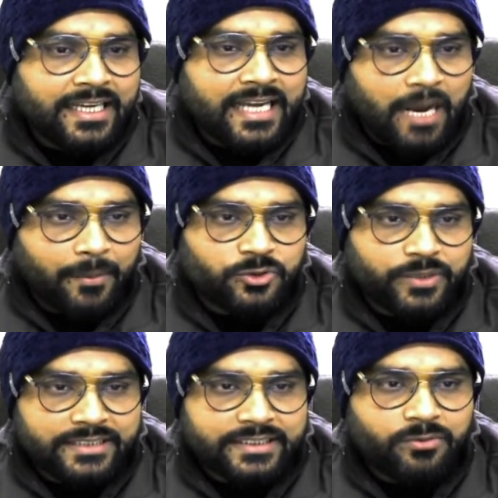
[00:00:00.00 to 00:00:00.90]
आपका जो
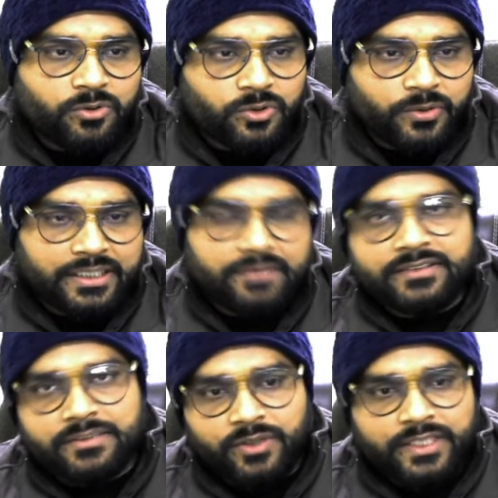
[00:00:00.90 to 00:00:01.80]
एज है वो ट्वेंटी वन से
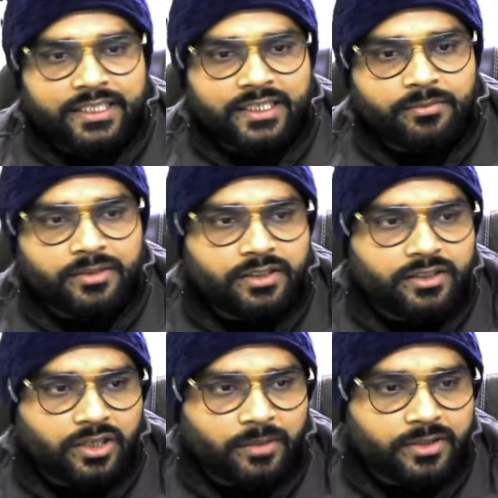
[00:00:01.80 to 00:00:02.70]
फोर्टी है आपका
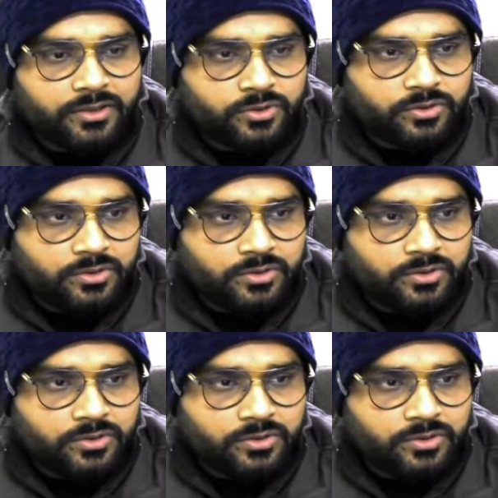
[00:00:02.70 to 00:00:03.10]
और आपका जो